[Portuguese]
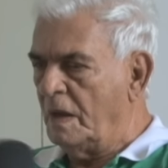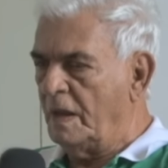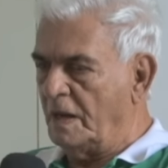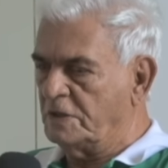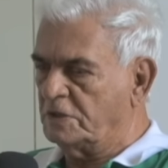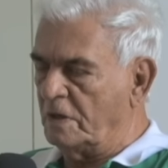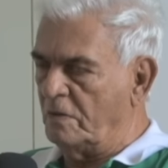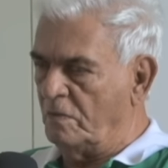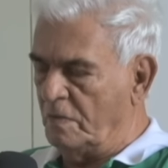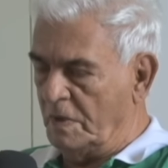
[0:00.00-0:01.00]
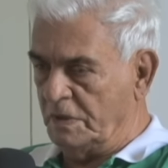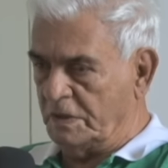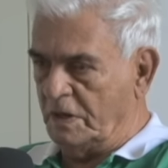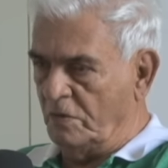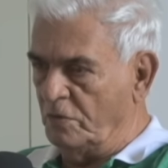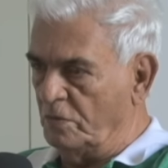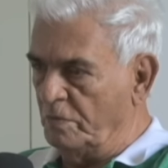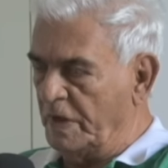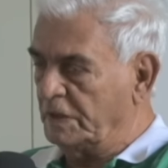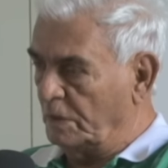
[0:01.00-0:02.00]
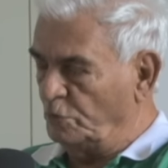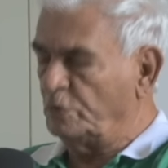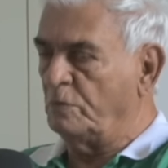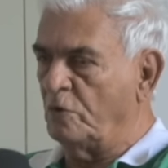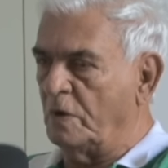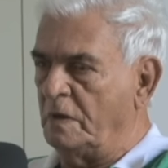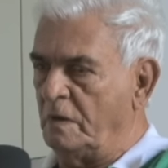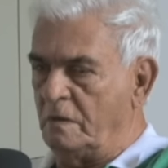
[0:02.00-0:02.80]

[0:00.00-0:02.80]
A relação entre eu e Humberto é muito boa.